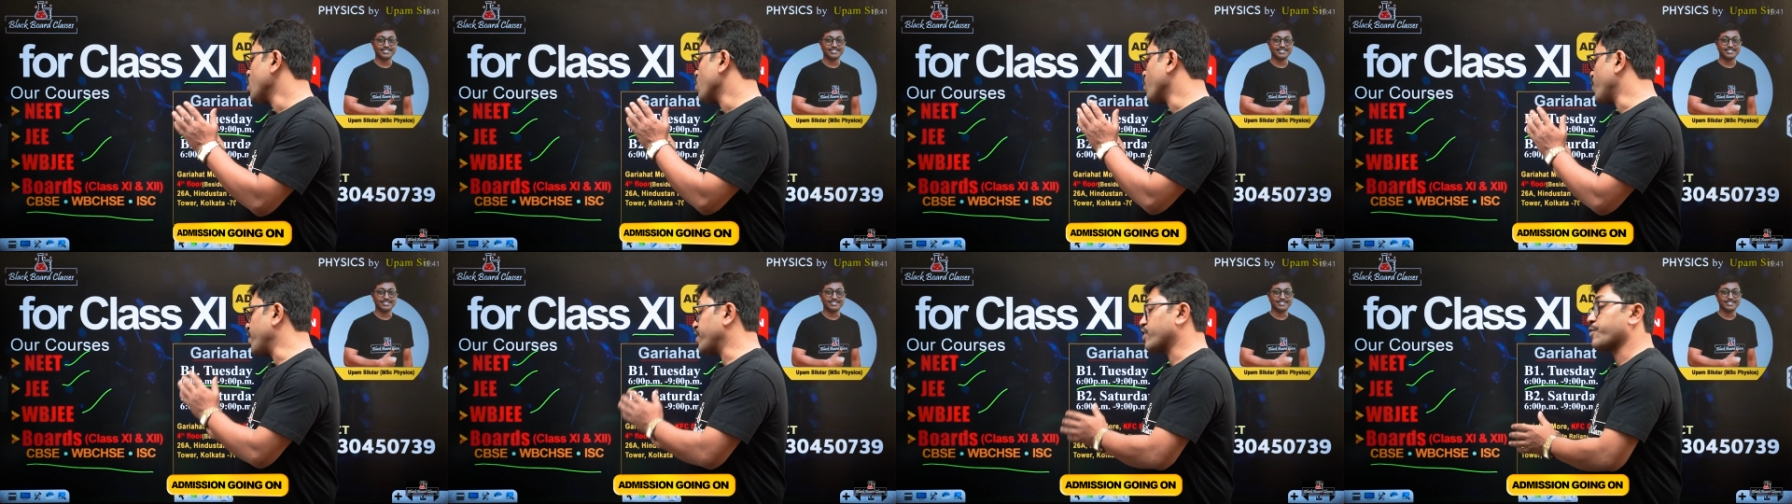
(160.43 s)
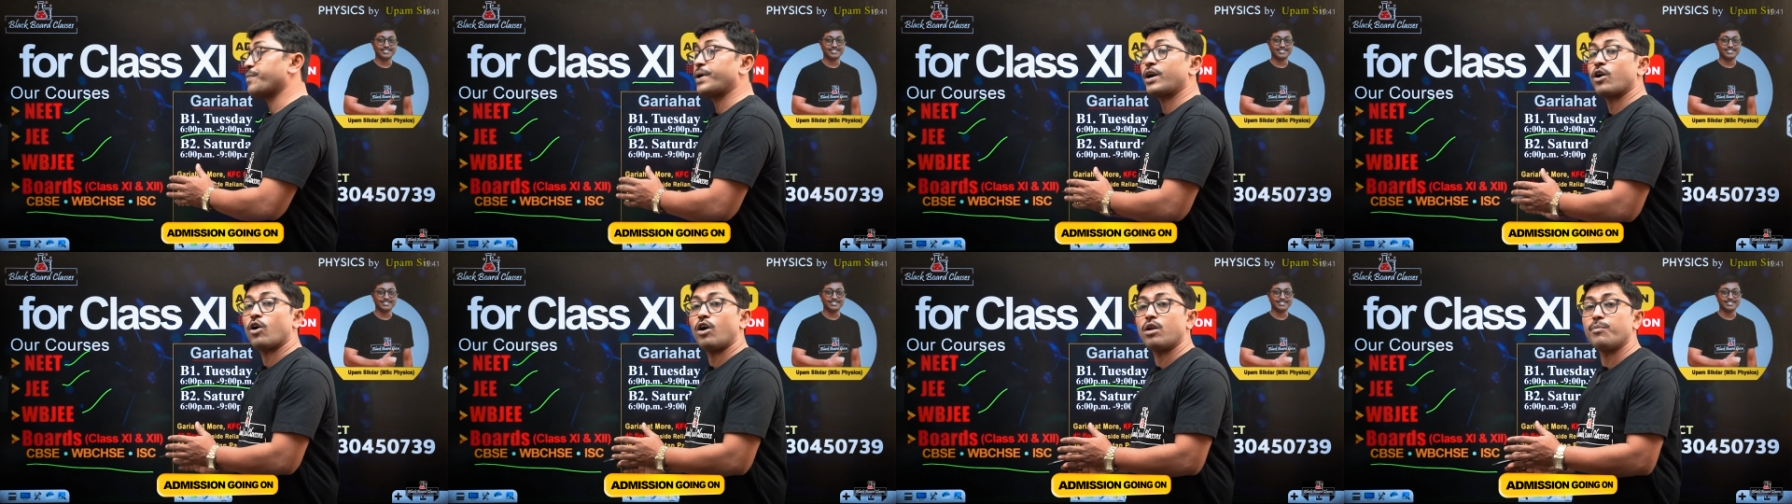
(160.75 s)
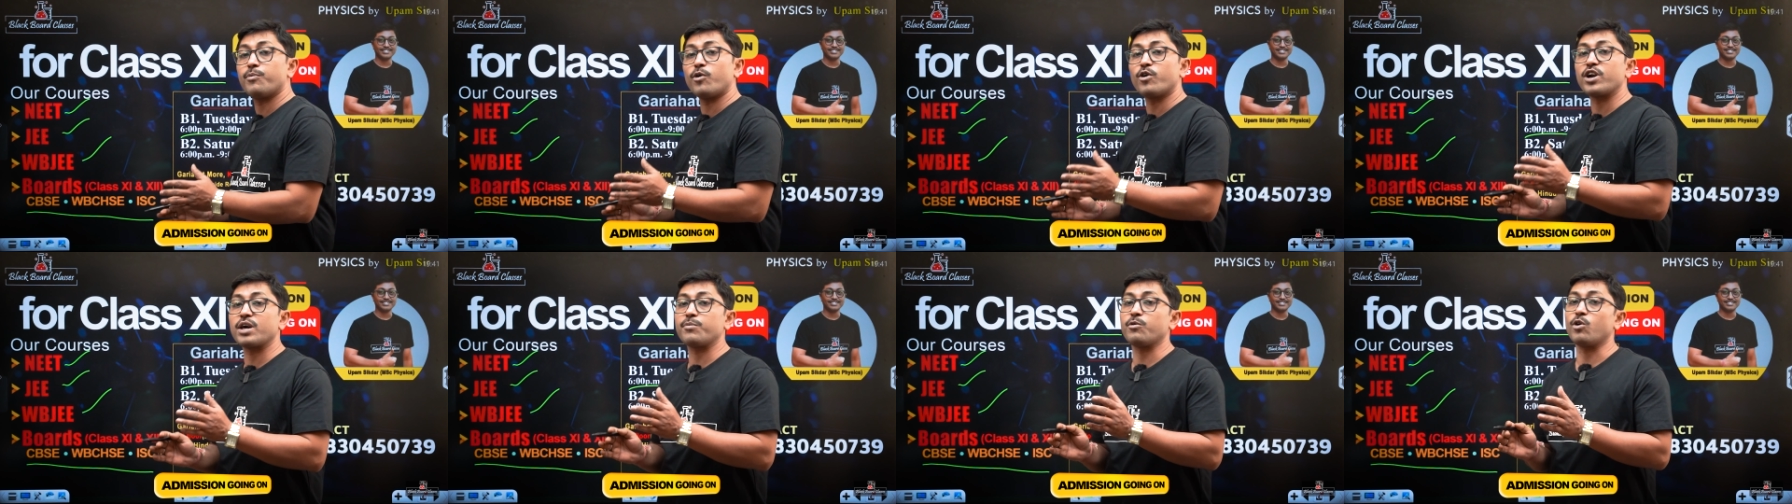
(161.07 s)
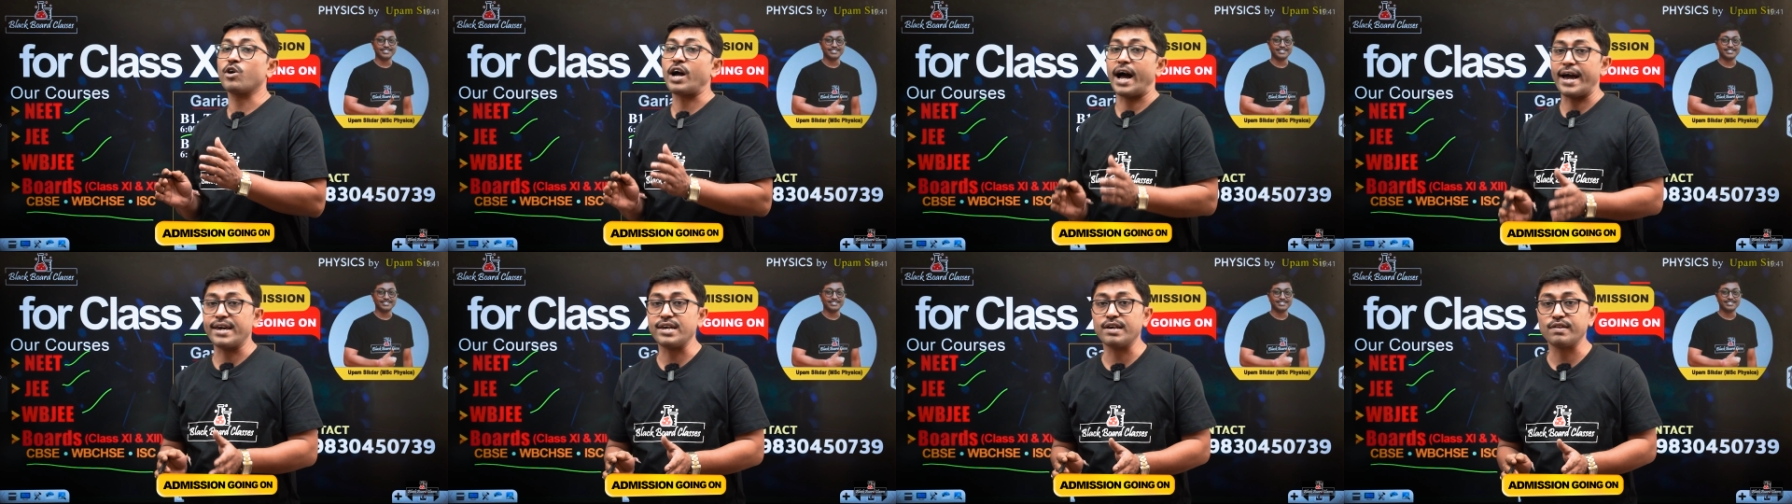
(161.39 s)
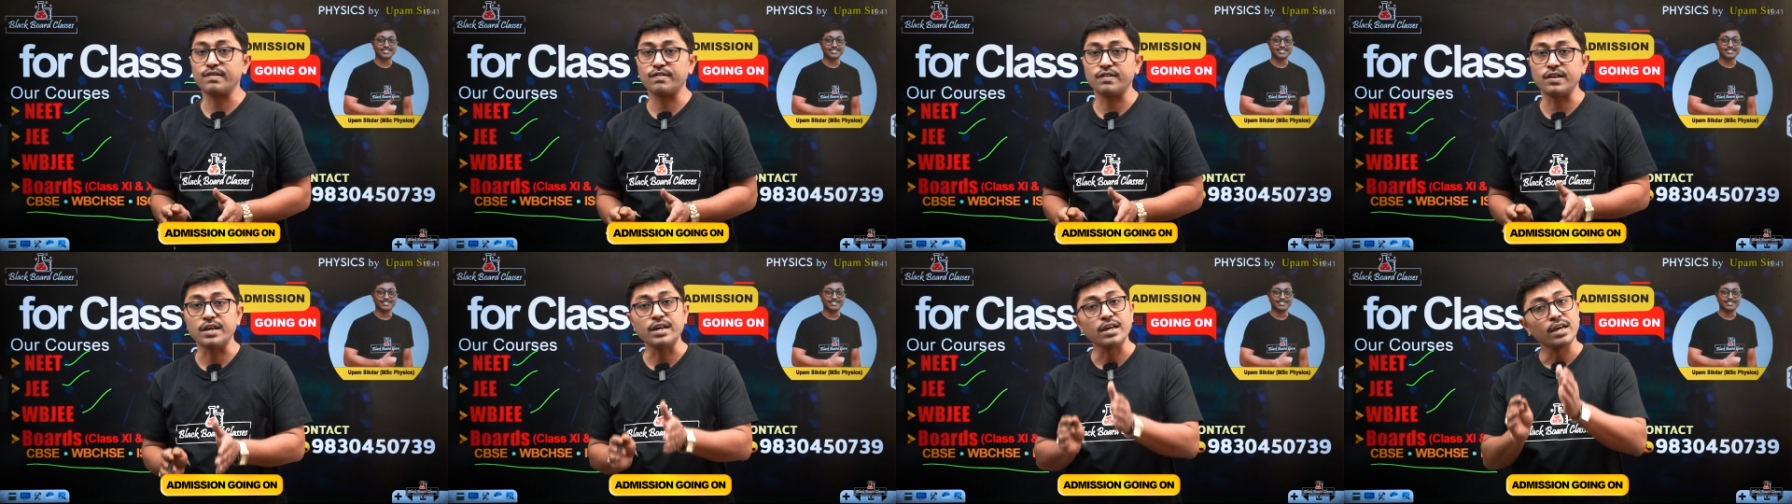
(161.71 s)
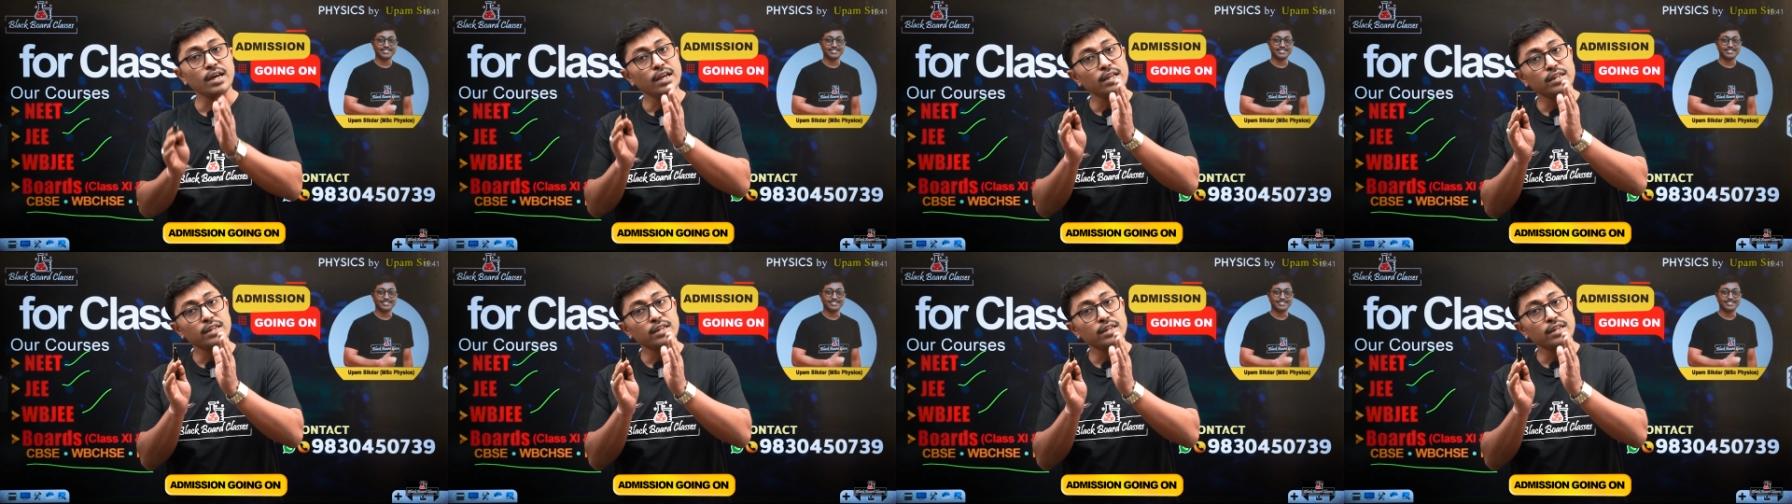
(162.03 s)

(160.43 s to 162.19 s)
ওয়েস্ট বেঙ্গল বোর্ড এবং আইএসসি